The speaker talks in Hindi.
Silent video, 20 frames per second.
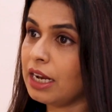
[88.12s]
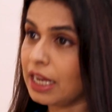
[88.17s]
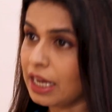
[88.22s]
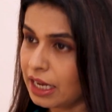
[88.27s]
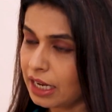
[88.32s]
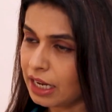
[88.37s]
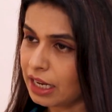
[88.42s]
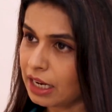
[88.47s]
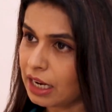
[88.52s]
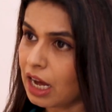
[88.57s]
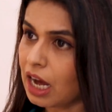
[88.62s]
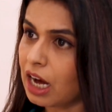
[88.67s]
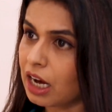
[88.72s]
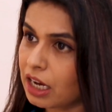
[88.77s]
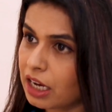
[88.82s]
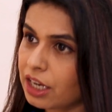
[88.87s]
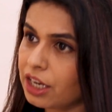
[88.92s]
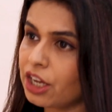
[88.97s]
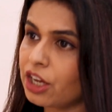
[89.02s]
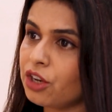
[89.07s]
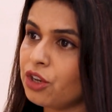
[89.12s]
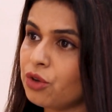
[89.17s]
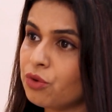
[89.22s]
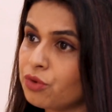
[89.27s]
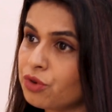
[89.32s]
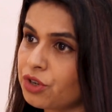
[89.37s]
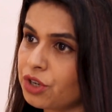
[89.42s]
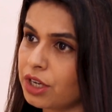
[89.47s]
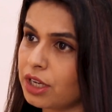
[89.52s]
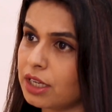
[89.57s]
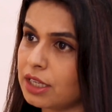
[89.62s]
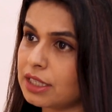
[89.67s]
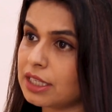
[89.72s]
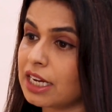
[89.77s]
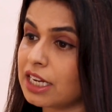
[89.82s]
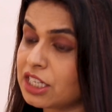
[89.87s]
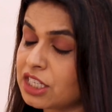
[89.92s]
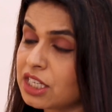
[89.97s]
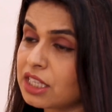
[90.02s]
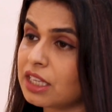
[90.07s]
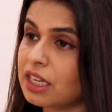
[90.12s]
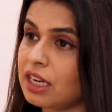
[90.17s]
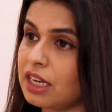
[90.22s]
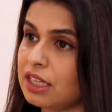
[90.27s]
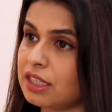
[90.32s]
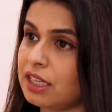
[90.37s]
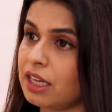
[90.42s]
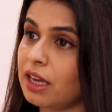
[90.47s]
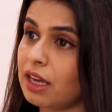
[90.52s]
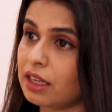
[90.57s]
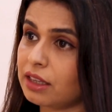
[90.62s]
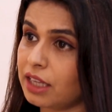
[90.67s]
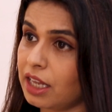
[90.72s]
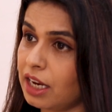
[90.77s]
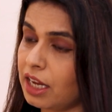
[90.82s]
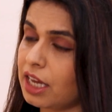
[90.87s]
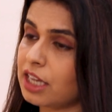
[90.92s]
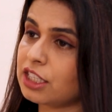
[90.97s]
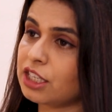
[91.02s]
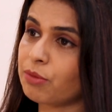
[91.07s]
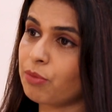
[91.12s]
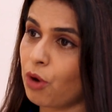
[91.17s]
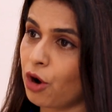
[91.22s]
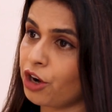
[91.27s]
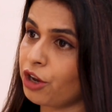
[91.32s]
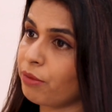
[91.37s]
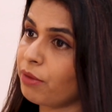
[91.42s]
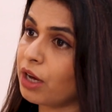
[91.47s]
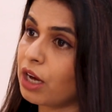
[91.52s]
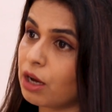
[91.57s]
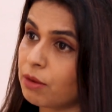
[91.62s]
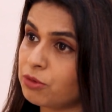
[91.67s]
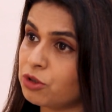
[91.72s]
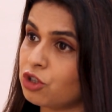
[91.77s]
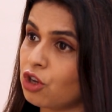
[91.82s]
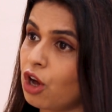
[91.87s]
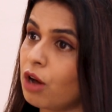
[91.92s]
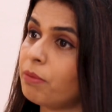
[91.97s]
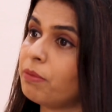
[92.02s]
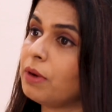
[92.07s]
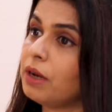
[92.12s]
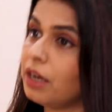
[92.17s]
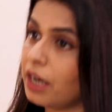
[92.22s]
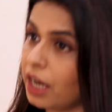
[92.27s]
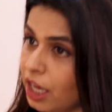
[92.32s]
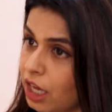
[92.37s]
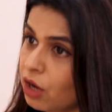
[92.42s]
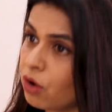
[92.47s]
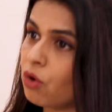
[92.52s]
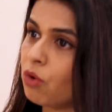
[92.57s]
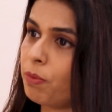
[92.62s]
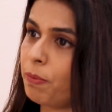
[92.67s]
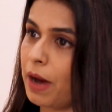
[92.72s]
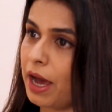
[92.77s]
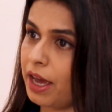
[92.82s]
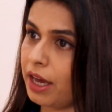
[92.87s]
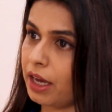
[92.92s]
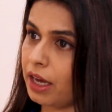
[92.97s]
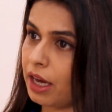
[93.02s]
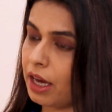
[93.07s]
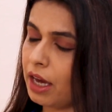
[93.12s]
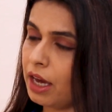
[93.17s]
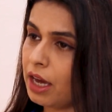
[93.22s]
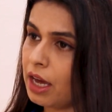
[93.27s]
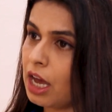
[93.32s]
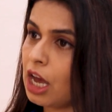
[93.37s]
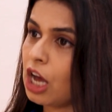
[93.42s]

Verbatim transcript: लेकिन अगर ये न्यूट्रिएंट्स अच्छी तरीके से तरीके से बॉडी में अब्जॉर्ब नहीं हो पाएंगे